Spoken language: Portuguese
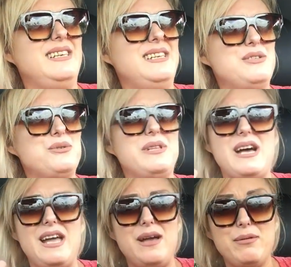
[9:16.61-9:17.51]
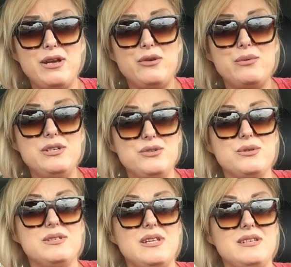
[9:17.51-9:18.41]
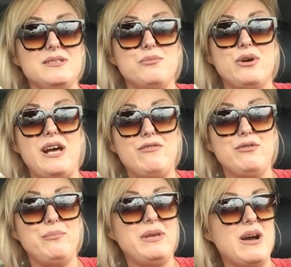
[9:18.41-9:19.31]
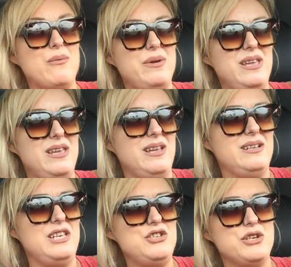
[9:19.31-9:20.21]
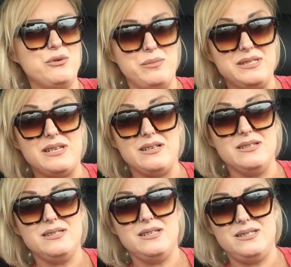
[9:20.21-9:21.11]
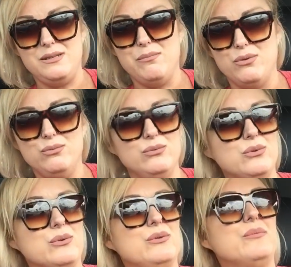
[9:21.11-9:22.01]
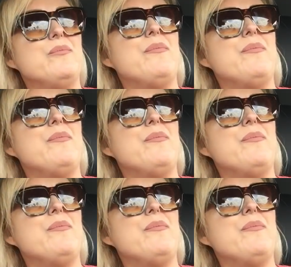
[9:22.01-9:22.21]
Isso na época que o Whindersson morava no Piauí, hein? Nem tinha começado a ser esse boom todo.